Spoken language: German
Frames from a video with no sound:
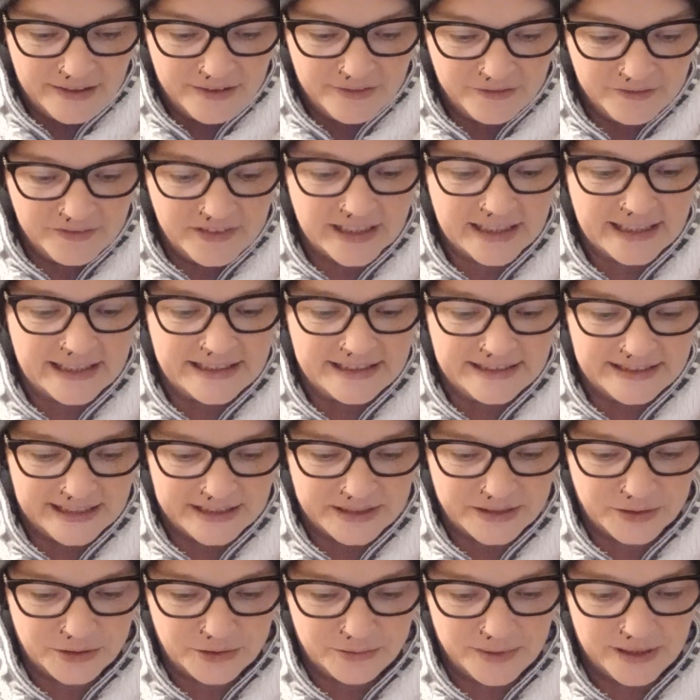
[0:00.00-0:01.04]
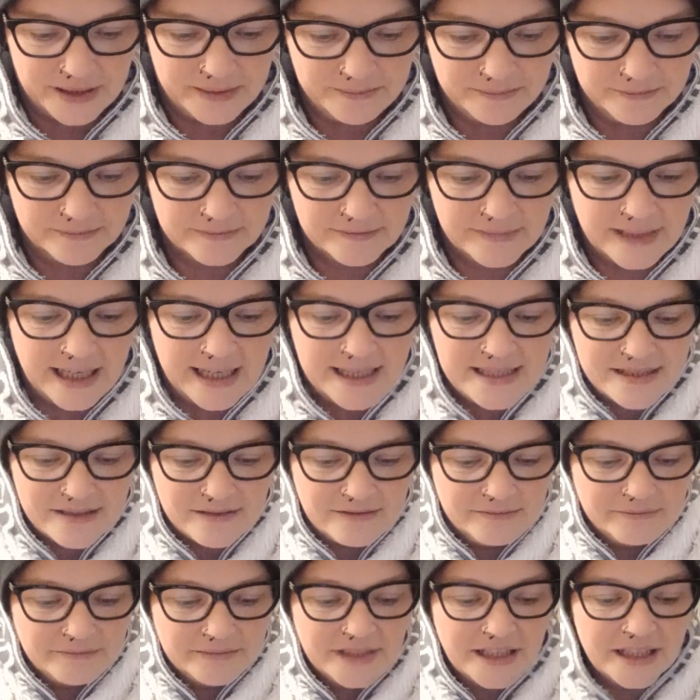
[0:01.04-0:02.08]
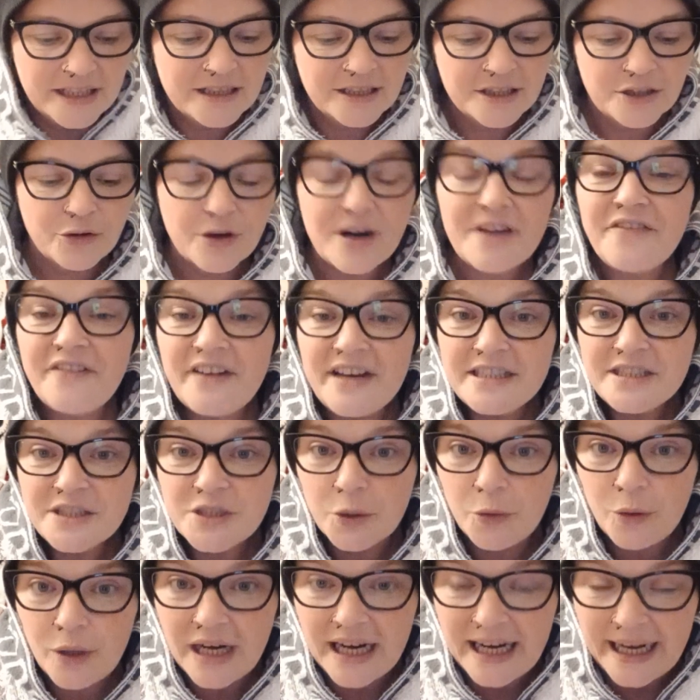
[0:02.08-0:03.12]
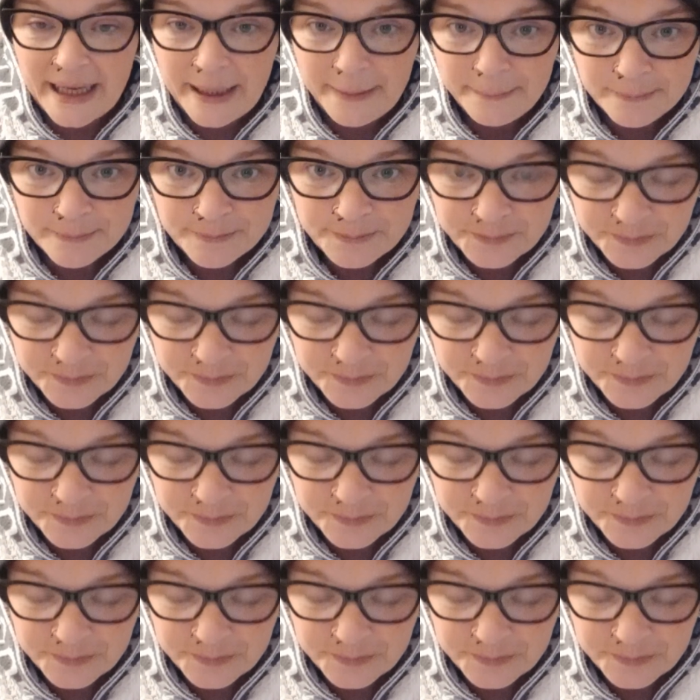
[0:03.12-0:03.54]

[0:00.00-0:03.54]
wir reden darüber. Also, Gryffindor,